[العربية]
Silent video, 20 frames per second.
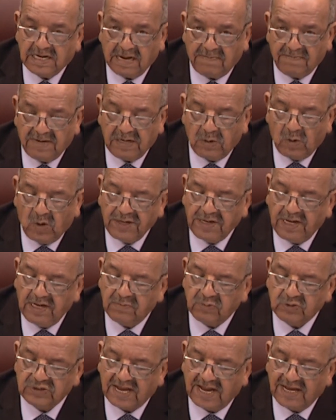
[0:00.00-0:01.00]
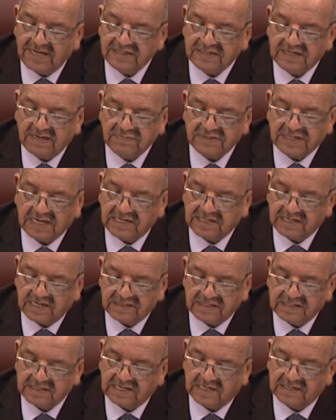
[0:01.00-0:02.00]
كما الوضع المتأزم
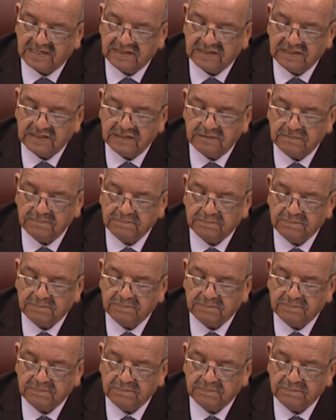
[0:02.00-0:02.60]
سيداتي سادتي